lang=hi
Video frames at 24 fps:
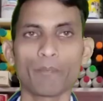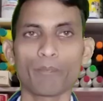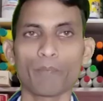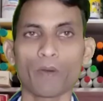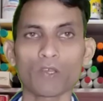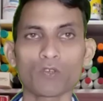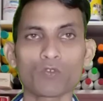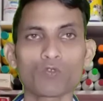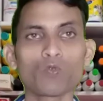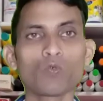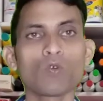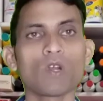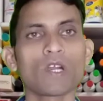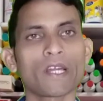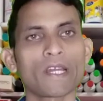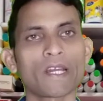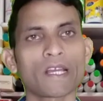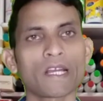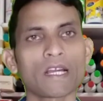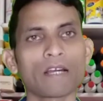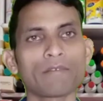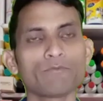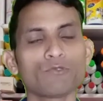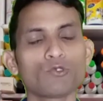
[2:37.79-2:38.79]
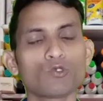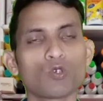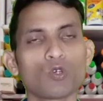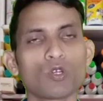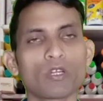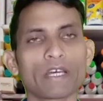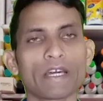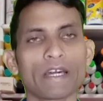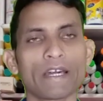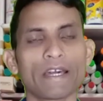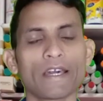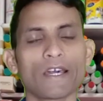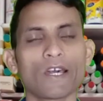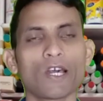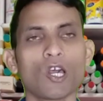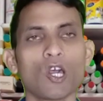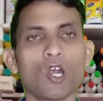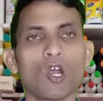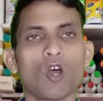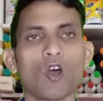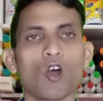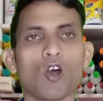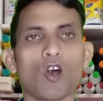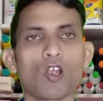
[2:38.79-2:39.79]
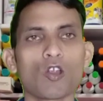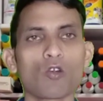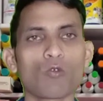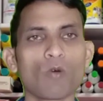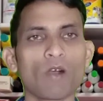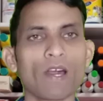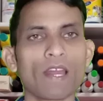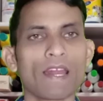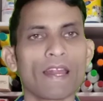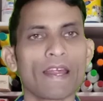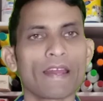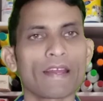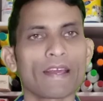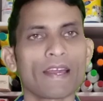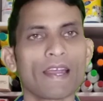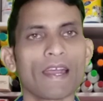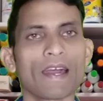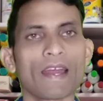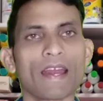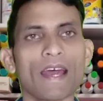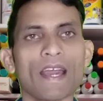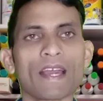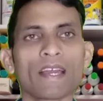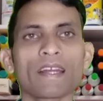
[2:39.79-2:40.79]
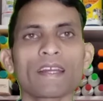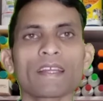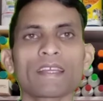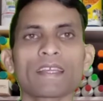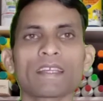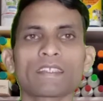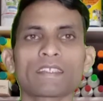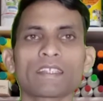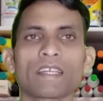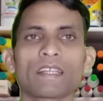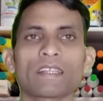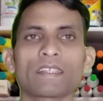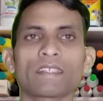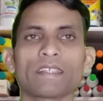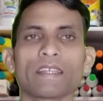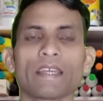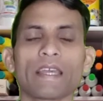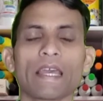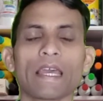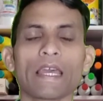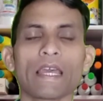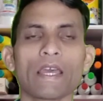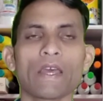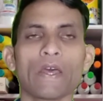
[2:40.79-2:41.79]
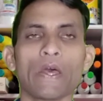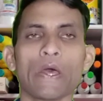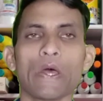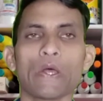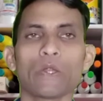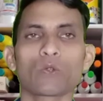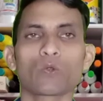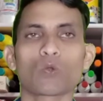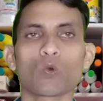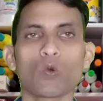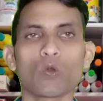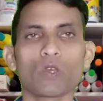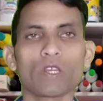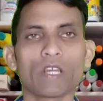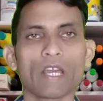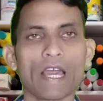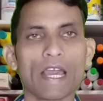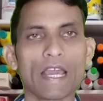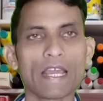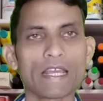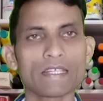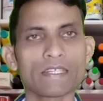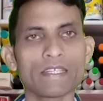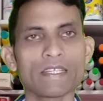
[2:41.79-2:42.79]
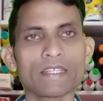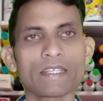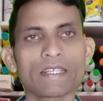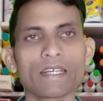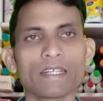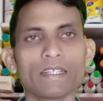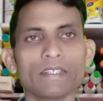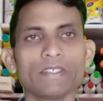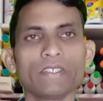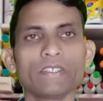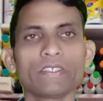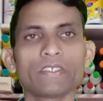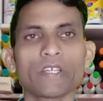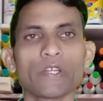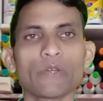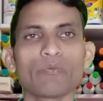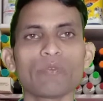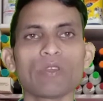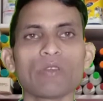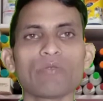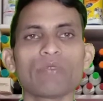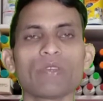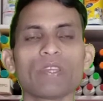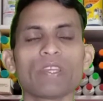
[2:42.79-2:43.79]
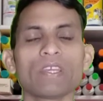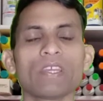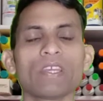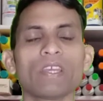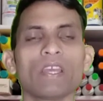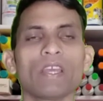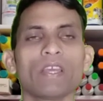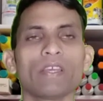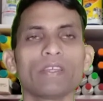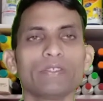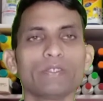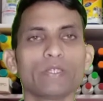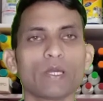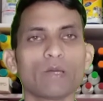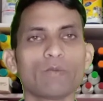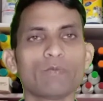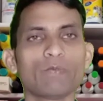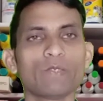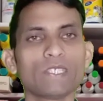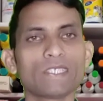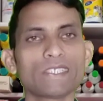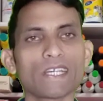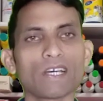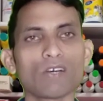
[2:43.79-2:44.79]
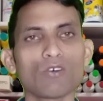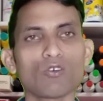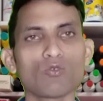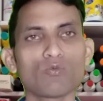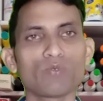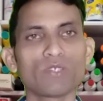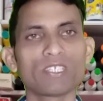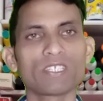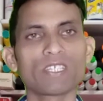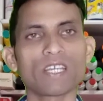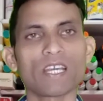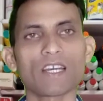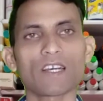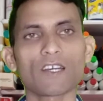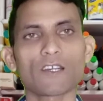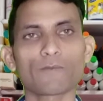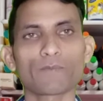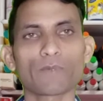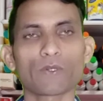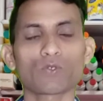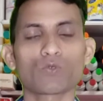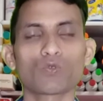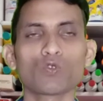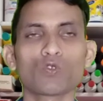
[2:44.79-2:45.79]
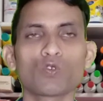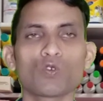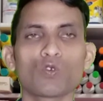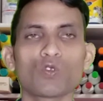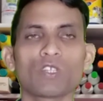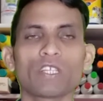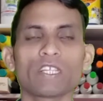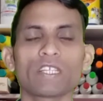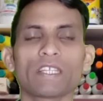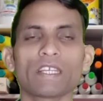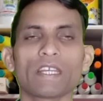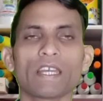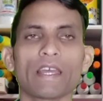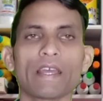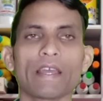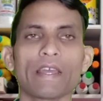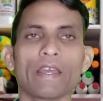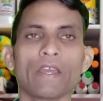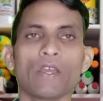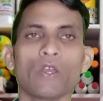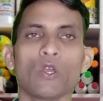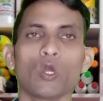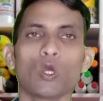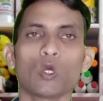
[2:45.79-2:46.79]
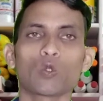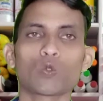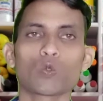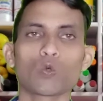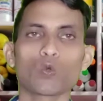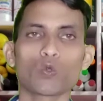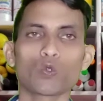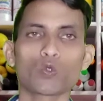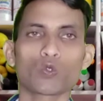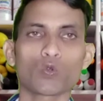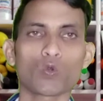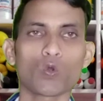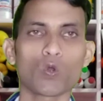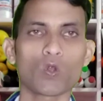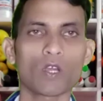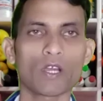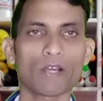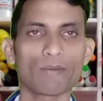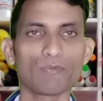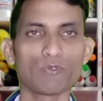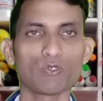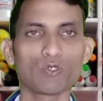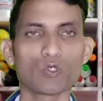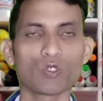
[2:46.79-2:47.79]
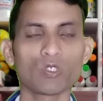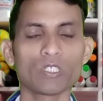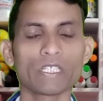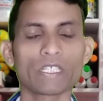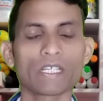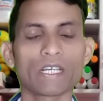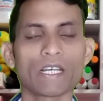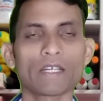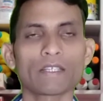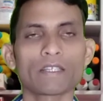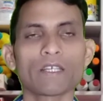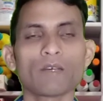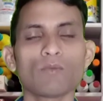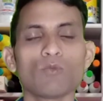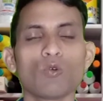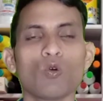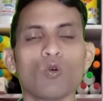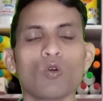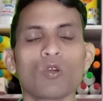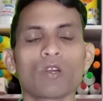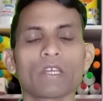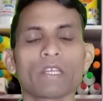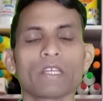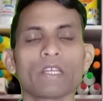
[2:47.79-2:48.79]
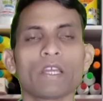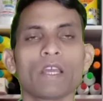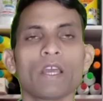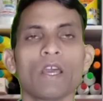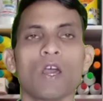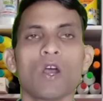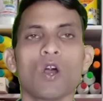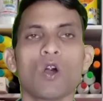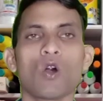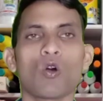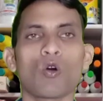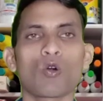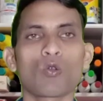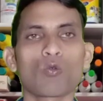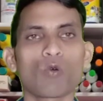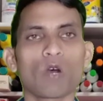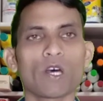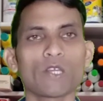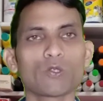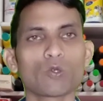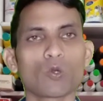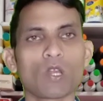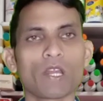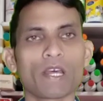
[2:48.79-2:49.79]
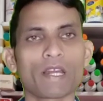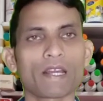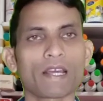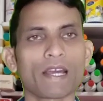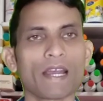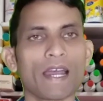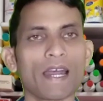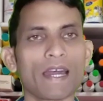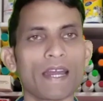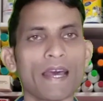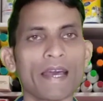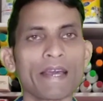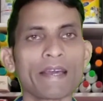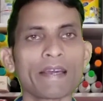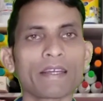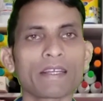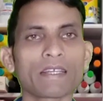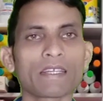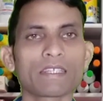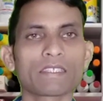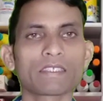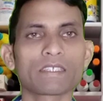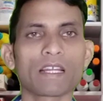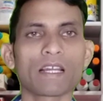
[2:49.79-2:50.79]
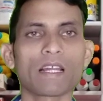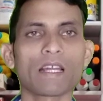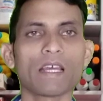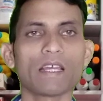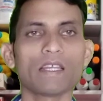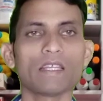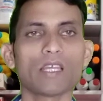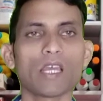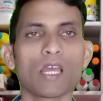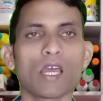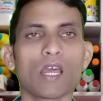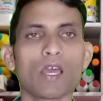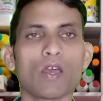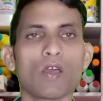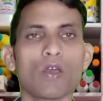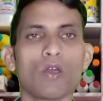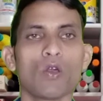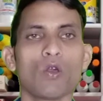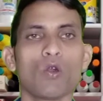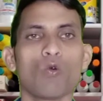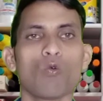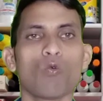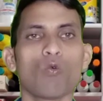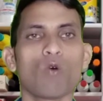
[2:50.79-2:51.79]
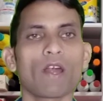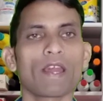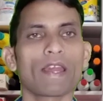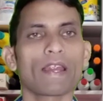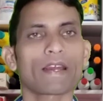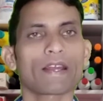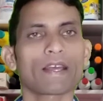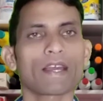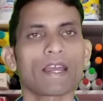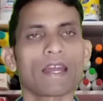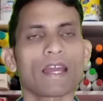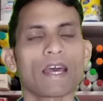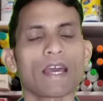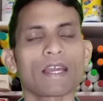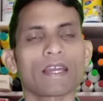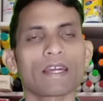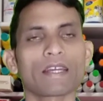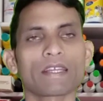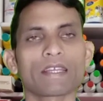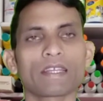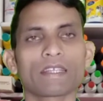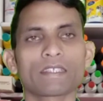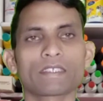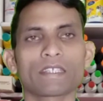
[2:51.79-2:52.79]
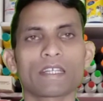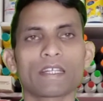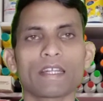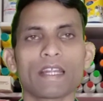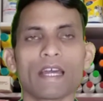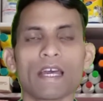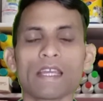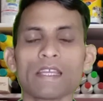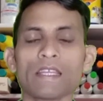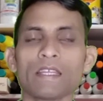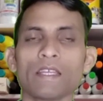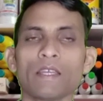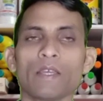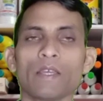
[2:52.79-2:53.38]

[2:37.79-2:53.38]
पशु अगर कमज़ोर है और वह लड़खड़ा करके चलती है तो ऐसी कंडीशन में भी यह बीटा व बीटा अगर पशु को देते हैं तो उसको कमज़ोरी ख़त्म होगी और वह जो लड़खड़ा करके चल रही है वह लड़खड़ा करके चेन्नई